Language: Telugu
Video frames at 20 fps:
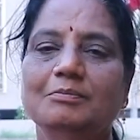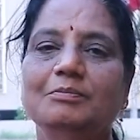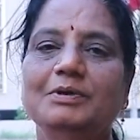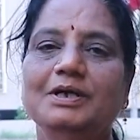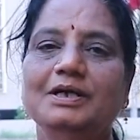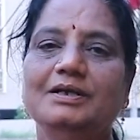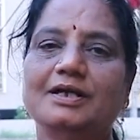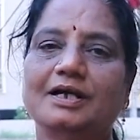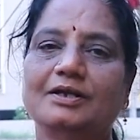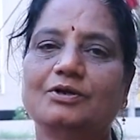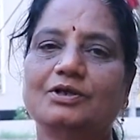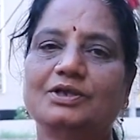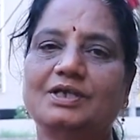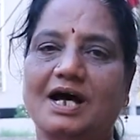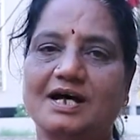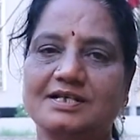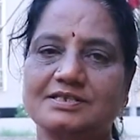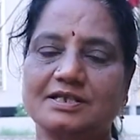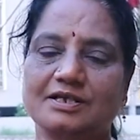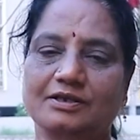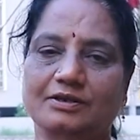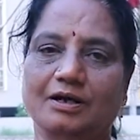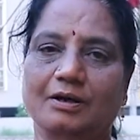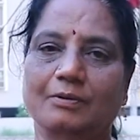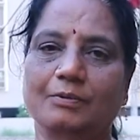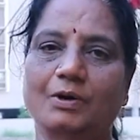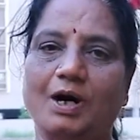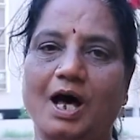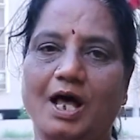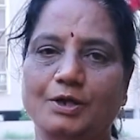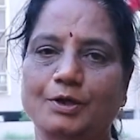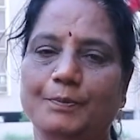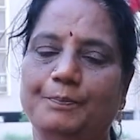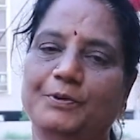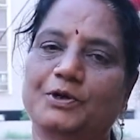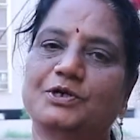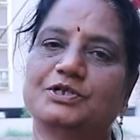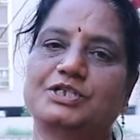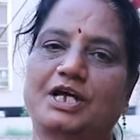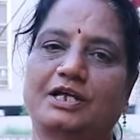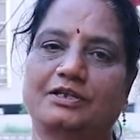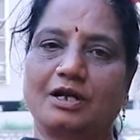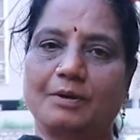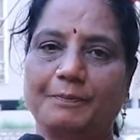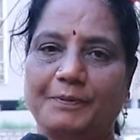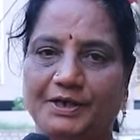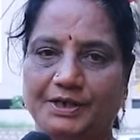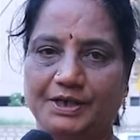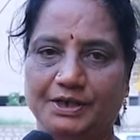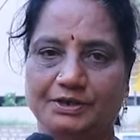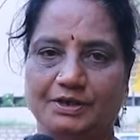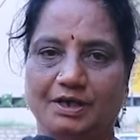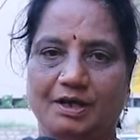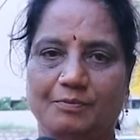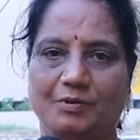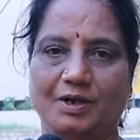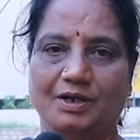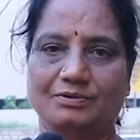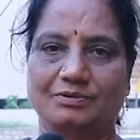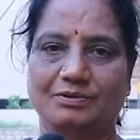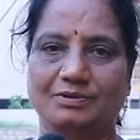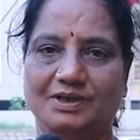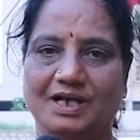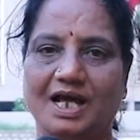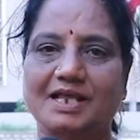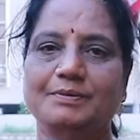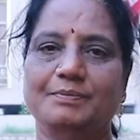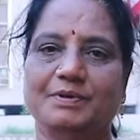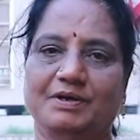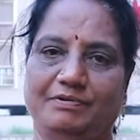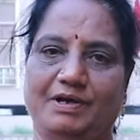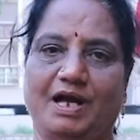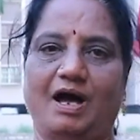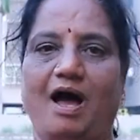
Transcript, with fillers: మీరు ఏదో దాసేద్దాము ఆ నిప్పుకు చెదలు పట్టిద్దాము అనుకుంటే అది మీ